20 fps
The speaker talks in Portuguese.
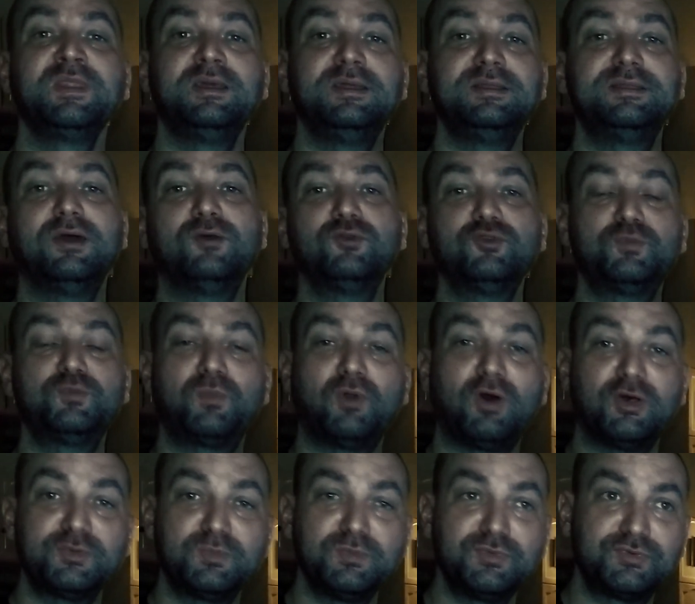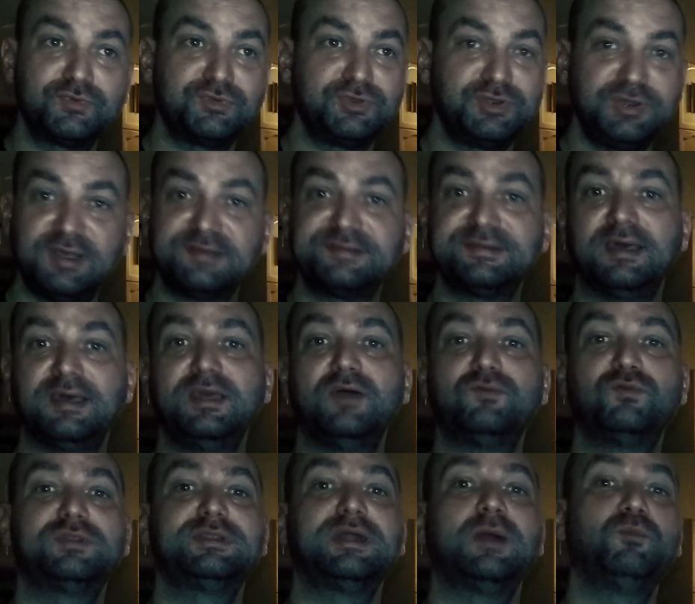Então, nos próximos dias aí eu
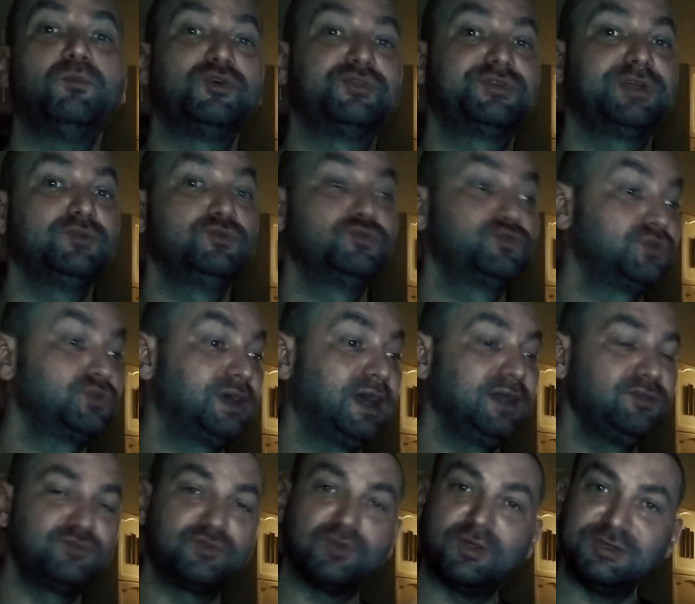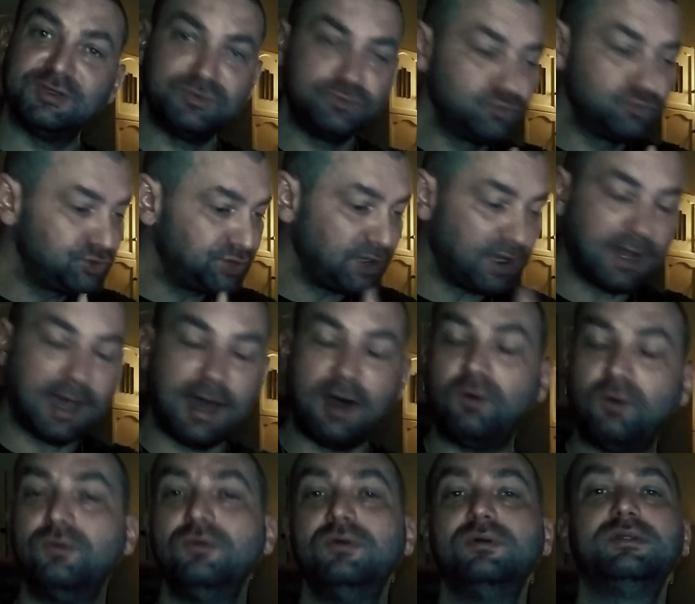vou estar tá mostrando os ganhos no
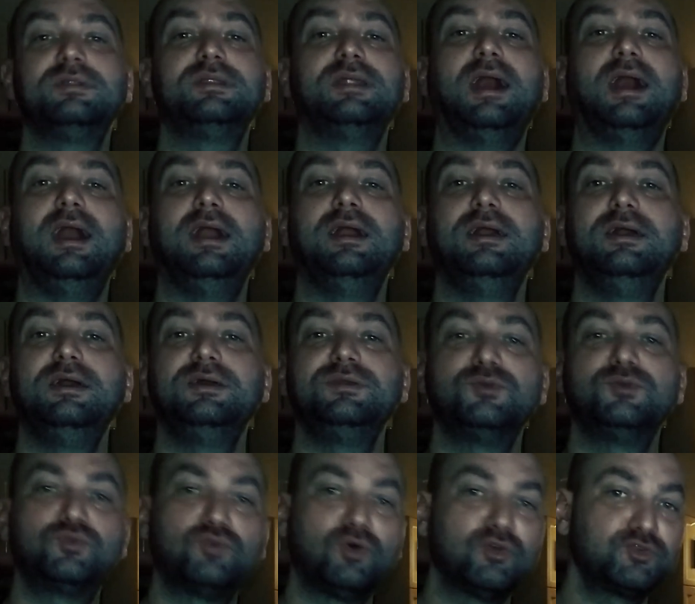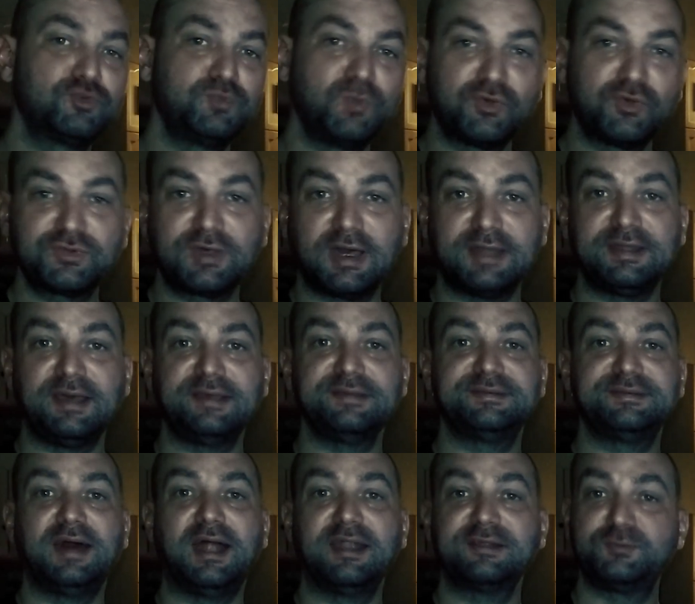geral, tá? De todos os meus canais
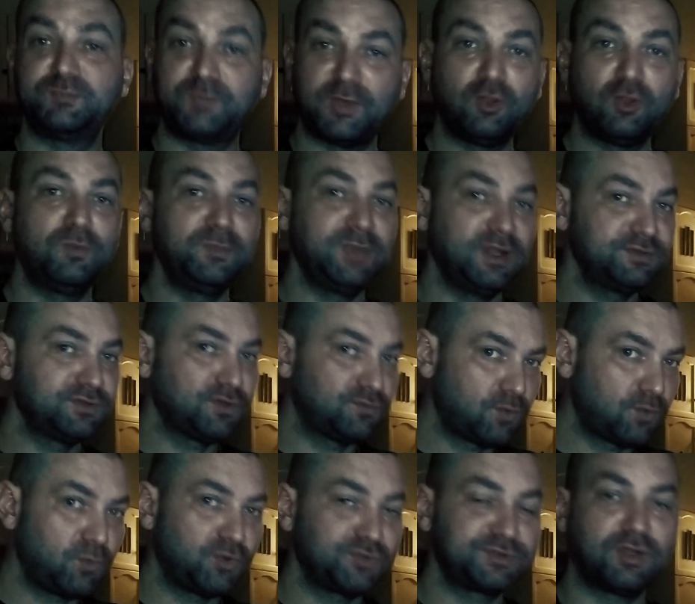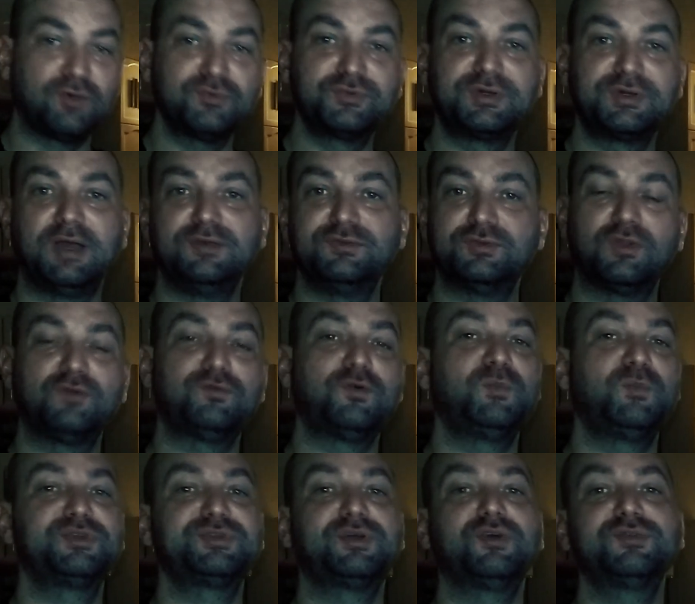darks, pelo menos eu vou mostrar os ganhos. Eu não vou
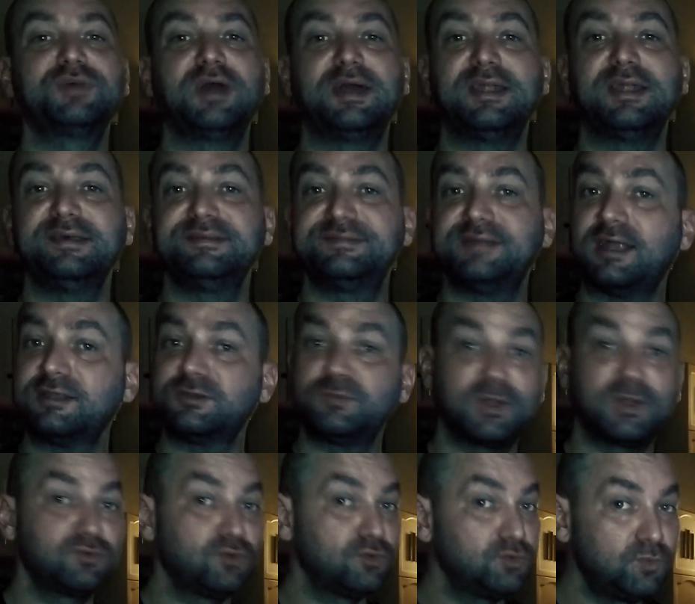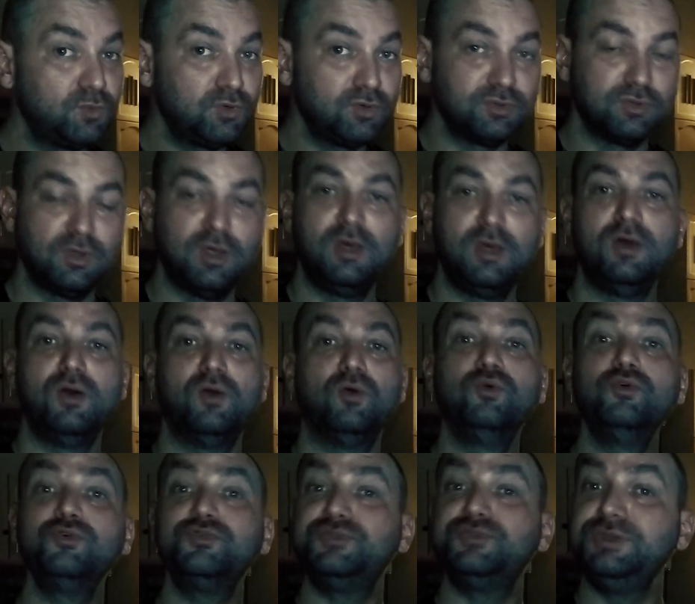mostrar os canais darks para todo mundo.
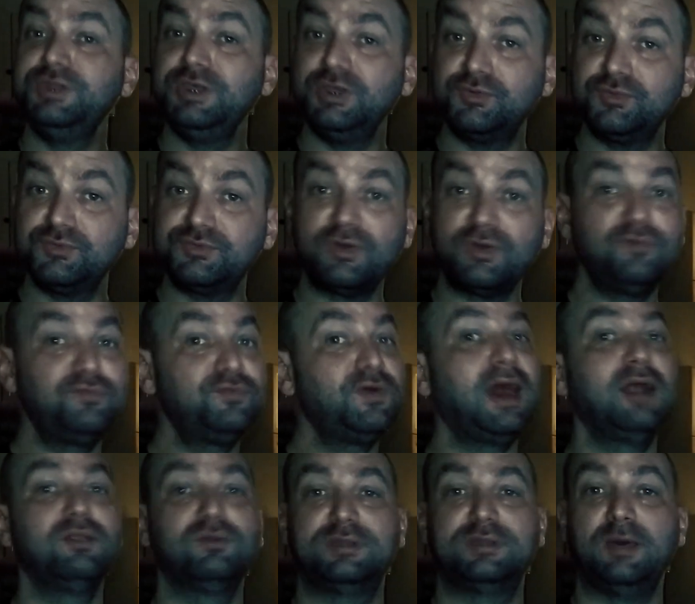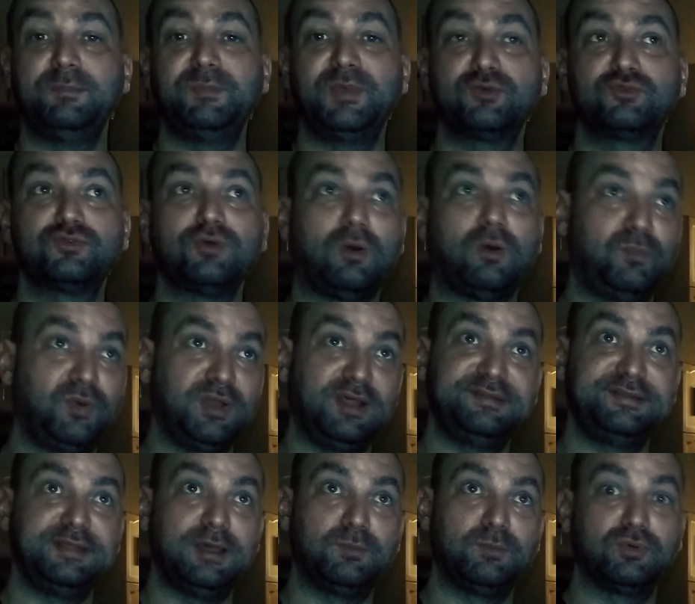Os nichos eu falo, tá, pessoal? Por
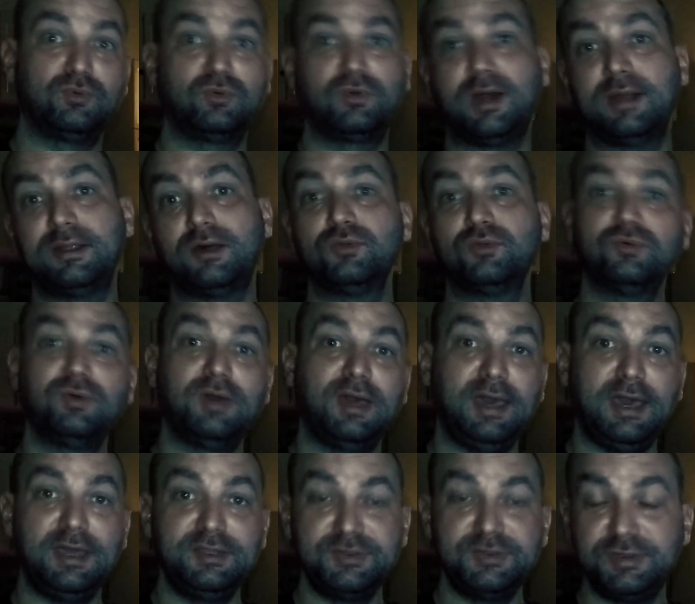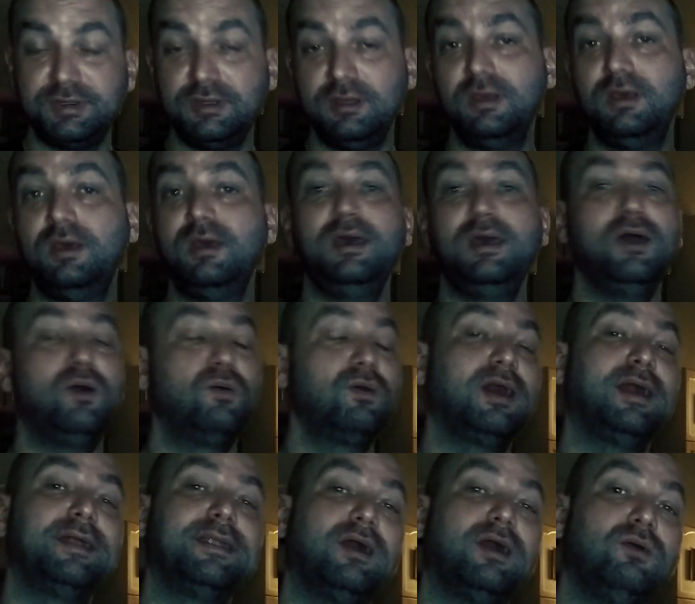exemplo, o canal do Reddit é um
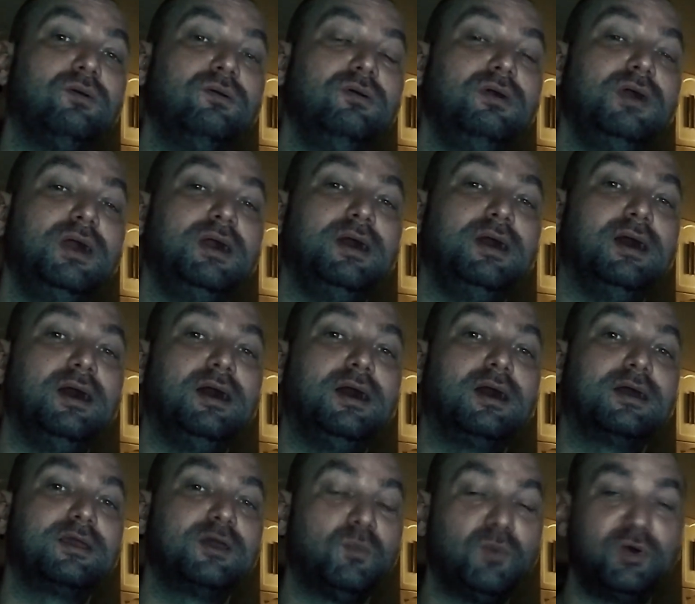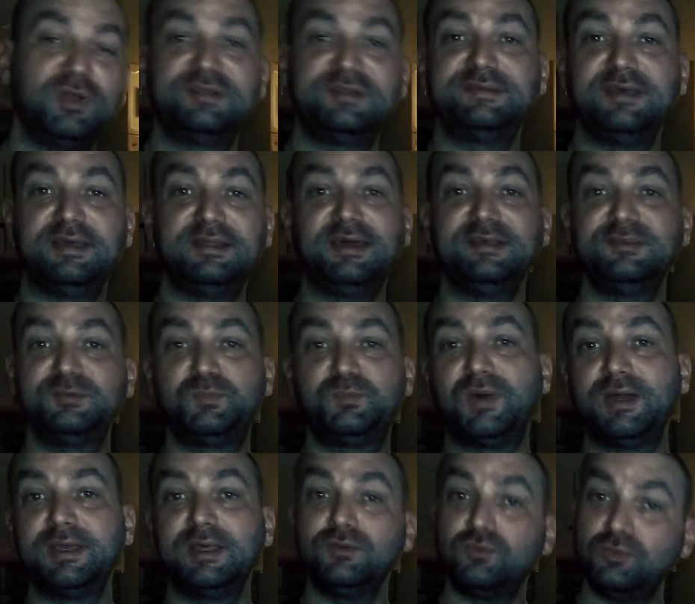canal uh, que eu monetizei na
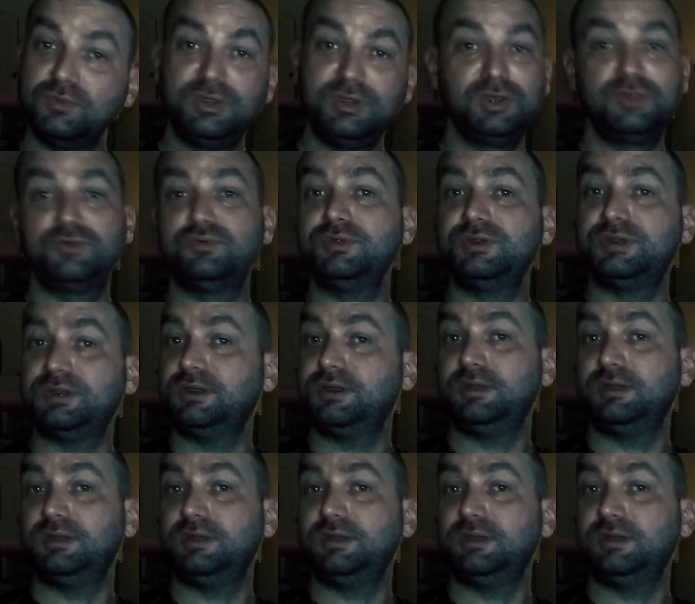Espanha do nicho de